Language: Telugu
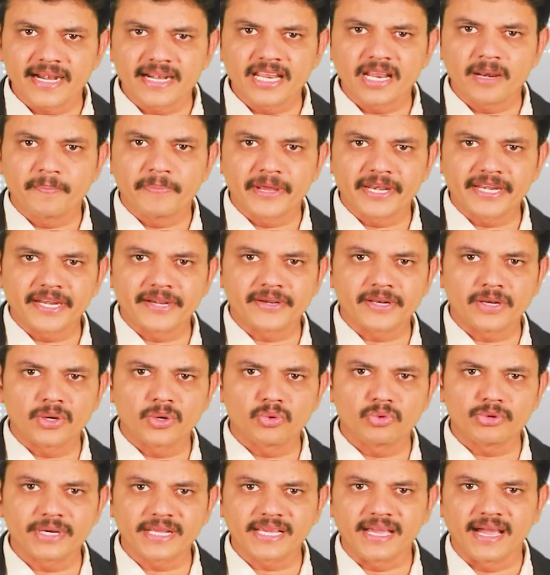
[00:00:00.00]
లండన్
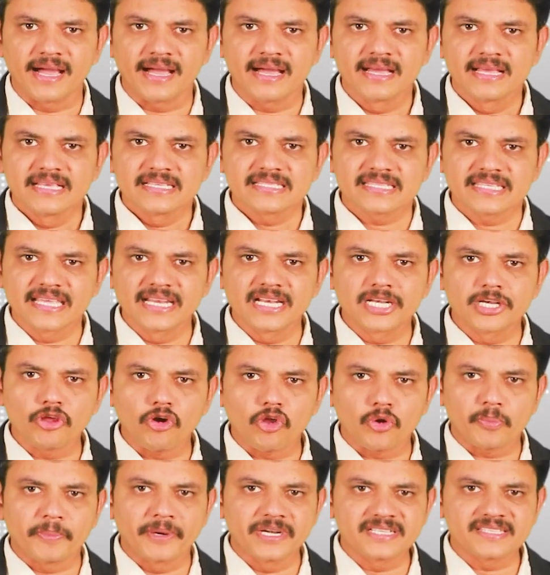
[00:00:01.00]
పర్యటనలో ఉండగా స్కిల్
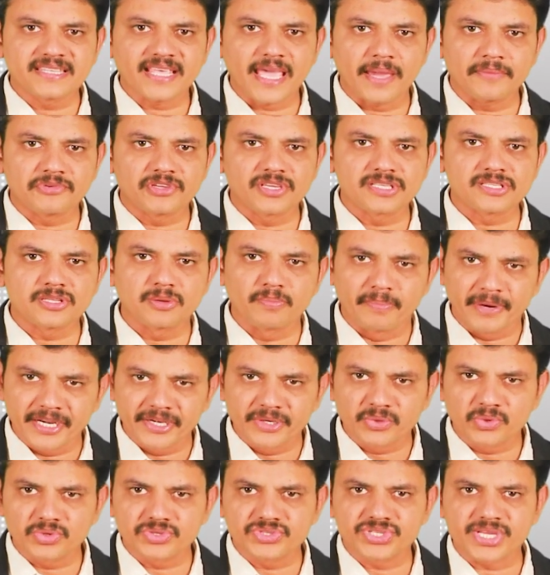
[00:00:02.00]
డెవలప్మెంట్ స్కామ్ కేసులు
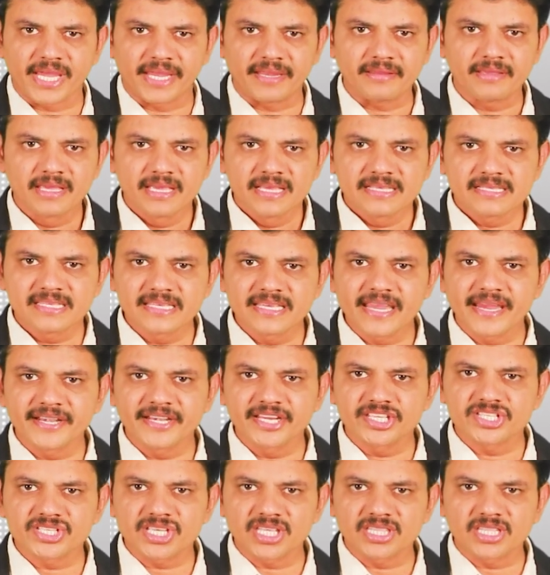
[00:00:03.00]
బయటకు వచ్చాయి
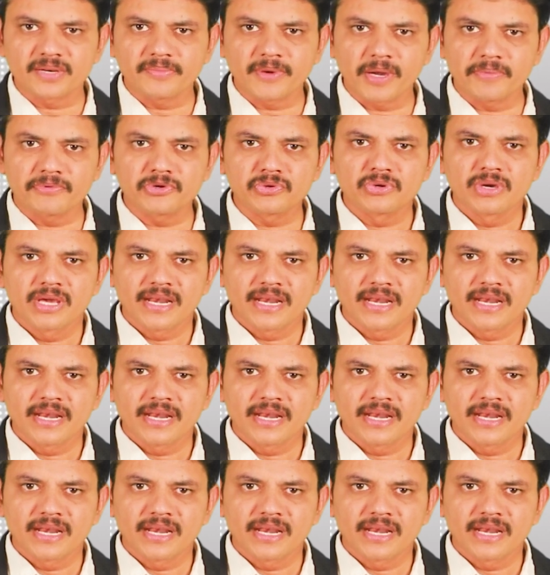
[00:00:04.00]
సిఐడి చంద్రబాబును